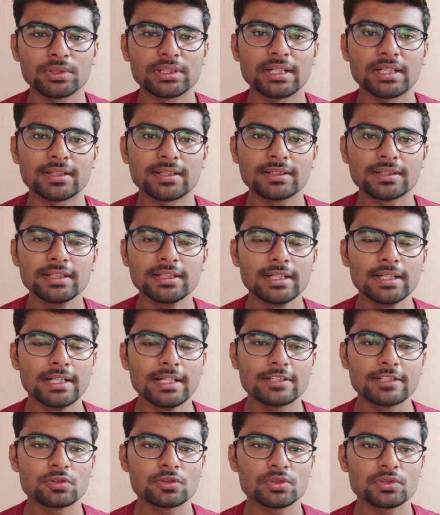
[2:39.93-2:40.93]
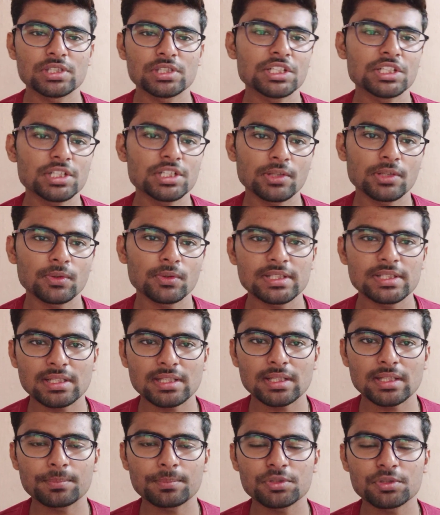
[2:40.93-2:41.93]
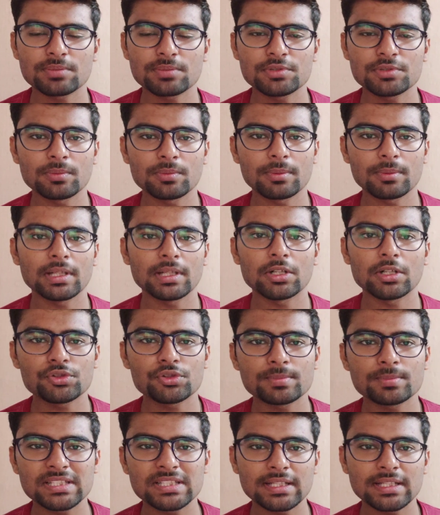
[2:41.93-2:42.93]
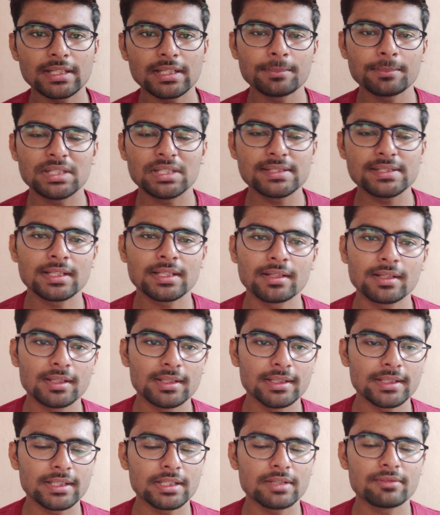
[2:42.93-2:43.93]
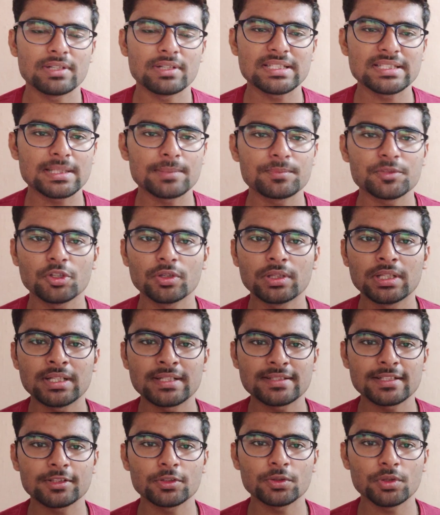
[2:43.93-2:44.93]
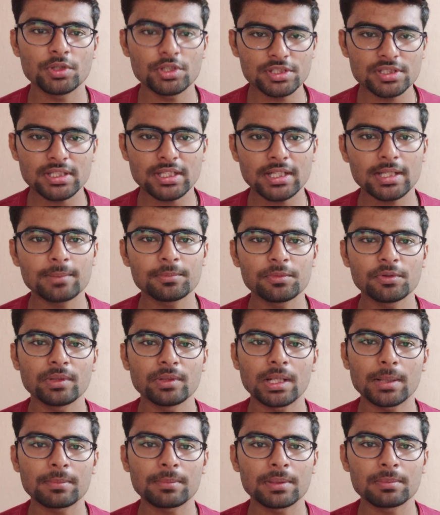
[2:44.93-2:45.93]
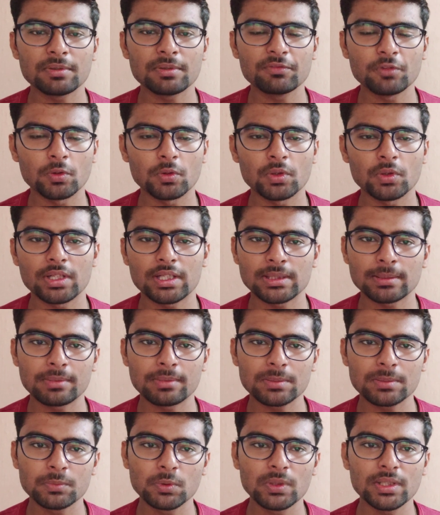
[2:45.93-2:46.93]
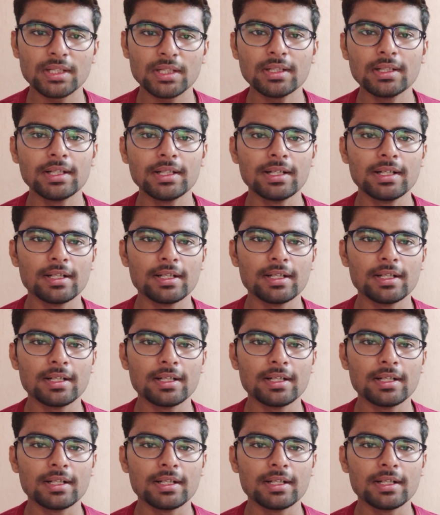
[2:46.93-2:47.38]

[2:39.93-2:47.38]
होते रहते हैं सो सर्च करोगे चैनल आपको सबसे ऊपर मिलेगा उसमें जाना है मेन चैनल का लिंक है वहाँ से आप ज्वाइन कर सकते हो इंस्टाग्राम ट्विटर पर भी फॉलो करना मत भूलना